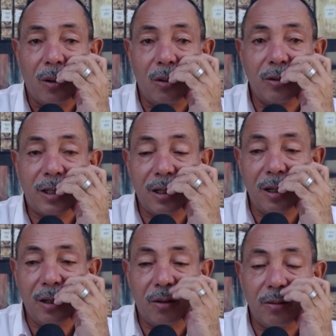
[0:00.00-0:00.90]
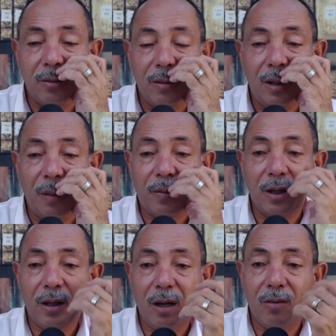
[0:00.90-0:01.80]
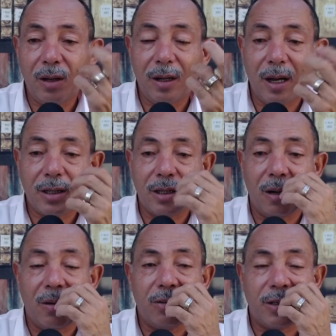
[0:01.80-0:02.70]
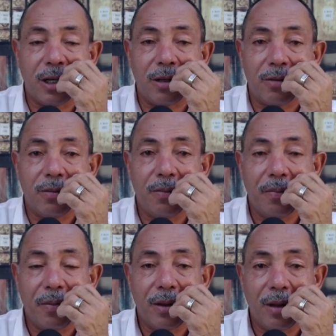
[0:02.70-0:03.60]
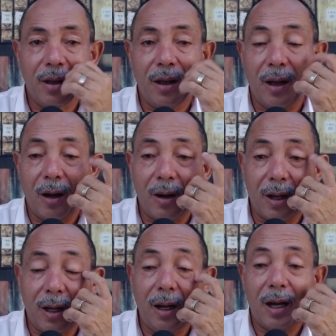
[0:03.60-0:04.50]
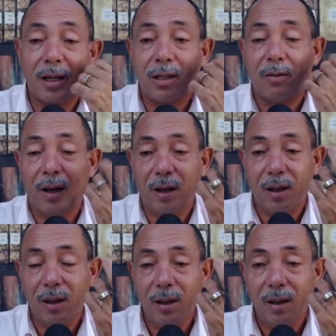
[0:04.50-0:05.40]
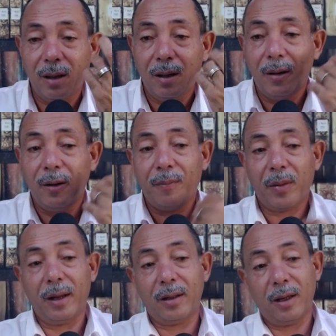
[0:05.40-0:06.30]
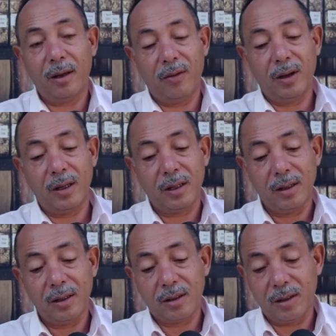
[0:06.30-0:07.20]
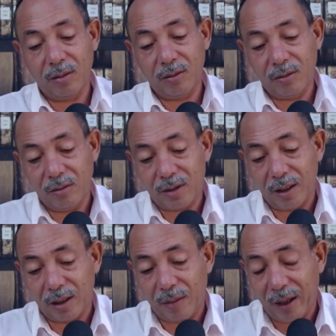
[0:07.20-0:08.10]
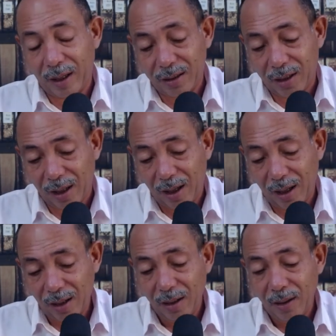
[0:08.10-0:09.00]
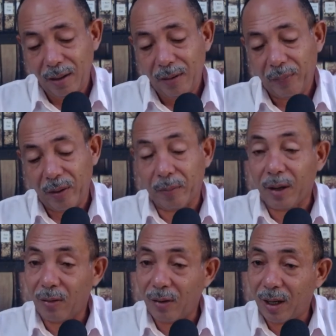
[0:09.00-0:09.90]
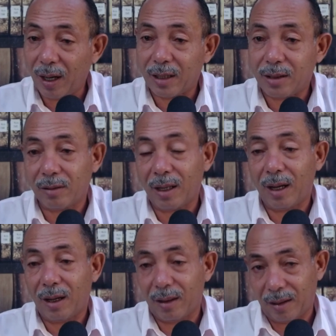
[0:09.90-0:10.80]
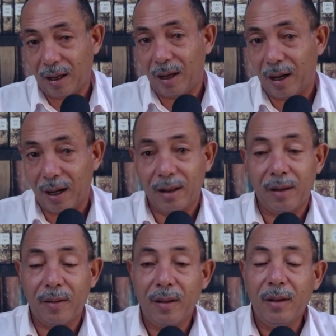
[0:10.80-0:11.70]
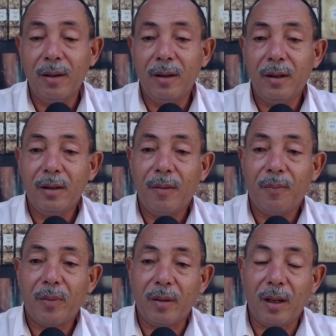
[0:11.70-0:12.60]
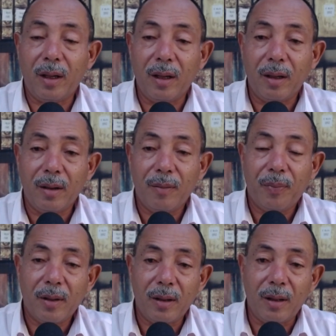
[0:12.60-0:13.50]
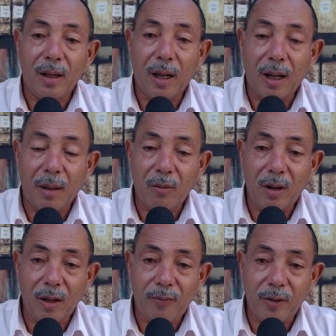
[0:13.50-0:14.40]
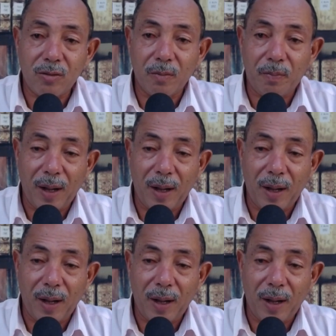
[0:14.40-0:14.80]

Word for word: com um santo, é porque tem alguma ligação ao santo. É, agora, que ligação é? Aí tem que ver se o, o santo ameaçar, é porque alguma alegação tá, tá errada. É, a, a mulher fez um